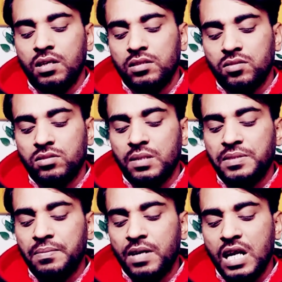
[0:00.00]
तो सबसे
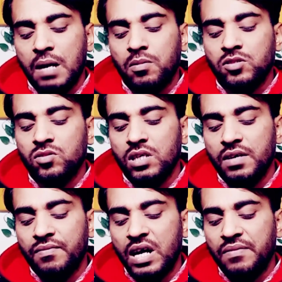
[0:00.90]
पहले आपको जो है
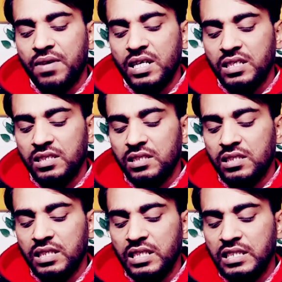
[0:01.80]
वाईफाई
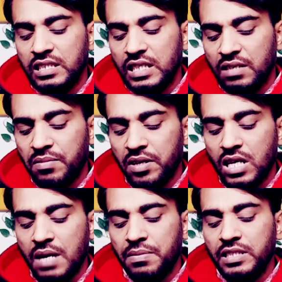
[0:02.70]
के नीचे देख पा रहे हो
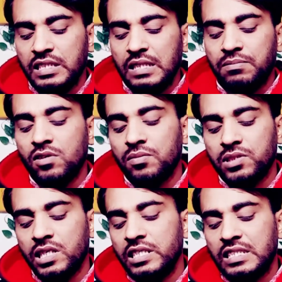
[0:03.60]
यहाँ पे स्किप का
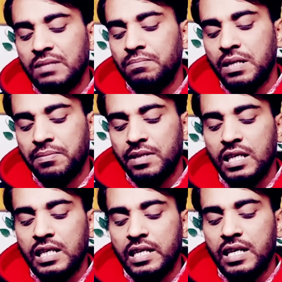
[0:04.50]
ऑप्शन है स्किप पे आप
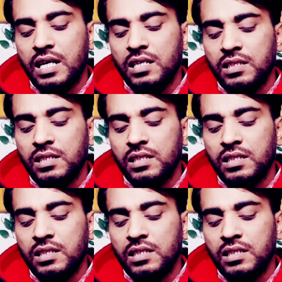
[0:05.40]
क्लिक करना